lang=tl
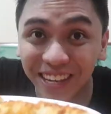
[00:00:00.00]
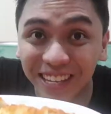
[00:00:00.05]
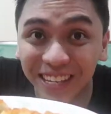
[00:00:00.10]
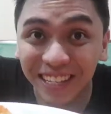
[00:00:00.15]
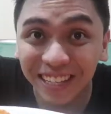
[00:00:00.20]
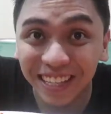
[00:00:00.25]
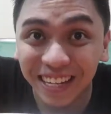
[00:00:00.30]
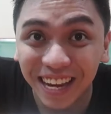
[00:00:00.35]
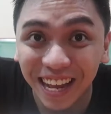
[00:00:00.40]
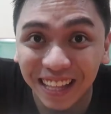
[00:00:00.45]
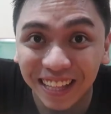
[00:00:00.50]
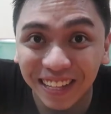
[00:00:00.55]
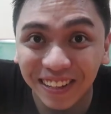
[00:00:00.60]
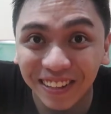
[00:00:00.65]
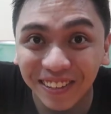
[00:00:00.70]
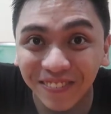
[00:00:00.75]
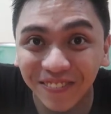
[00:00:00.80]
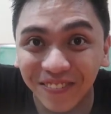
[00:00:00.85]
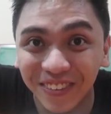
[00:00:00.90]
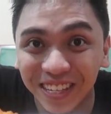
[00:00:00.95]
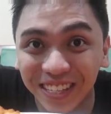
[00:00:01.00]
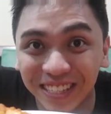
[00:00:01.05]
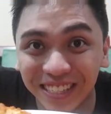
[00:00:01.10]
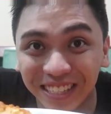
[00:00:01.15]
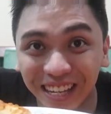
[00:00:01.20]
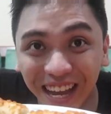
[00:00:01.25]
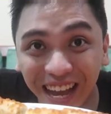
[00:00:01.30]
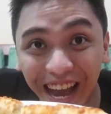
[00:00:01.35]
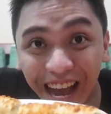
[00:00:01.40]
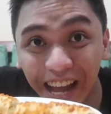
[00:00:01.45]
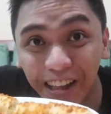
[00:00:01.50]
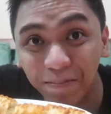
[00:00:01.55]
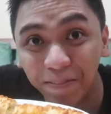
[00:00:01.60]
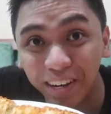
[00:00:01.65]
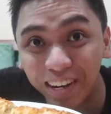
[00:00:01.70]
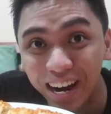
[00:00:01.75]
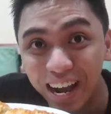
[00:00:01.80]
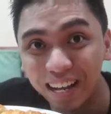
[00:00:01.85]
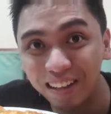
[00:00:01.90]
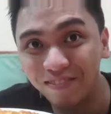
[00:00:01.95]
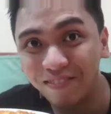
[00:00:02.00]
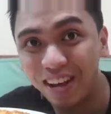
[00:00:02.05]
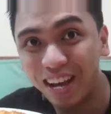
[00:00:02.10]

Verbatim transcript: init na natin tong pizza. I'll be right